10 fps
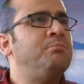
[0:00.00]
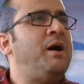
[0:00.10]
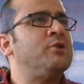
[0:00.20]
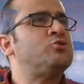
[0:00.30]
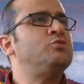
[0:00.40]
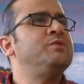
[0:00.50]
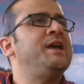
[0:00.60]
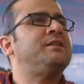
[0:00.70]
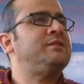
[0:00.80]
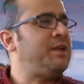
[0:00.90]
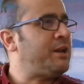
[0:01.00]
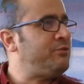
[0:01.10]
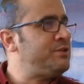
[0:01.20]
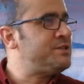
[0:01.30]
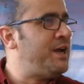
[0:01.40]
masumiyet
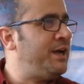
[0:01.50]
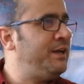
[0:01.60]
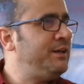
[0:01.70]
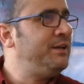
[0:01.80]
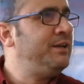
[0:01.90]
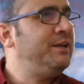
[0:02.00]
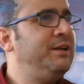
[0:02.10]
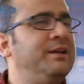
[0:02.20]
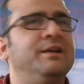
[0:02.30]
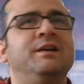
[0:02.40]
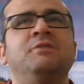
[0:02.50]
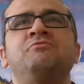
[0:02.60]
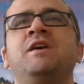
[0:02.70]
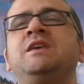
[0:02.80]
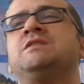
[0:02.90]
tarafınıza
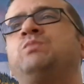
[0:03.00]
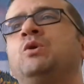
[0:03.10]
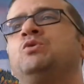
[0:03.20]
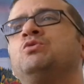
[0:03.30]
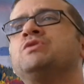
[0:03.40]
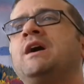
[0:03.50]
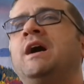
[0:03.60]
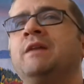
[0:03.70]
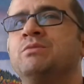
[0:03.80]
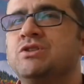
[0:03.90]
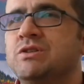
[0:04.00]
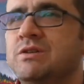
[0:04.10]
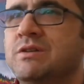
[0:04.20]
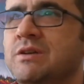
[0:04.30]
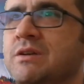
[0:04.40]
ve his boyutunuza kalmış.
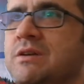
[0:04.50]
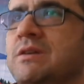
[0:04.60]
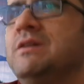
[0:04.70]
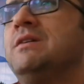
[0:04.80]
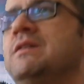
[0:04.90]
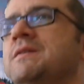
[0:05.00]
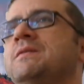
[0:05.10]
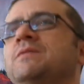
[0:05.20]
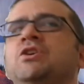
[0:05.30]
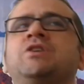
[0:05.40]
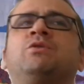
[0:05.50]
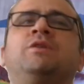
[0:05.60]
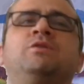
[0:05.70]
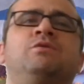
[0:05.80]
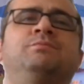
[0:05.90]
Teşekkür
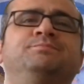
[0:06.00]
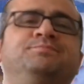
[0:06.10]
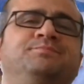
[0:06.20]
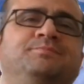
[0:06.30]
ediyorum.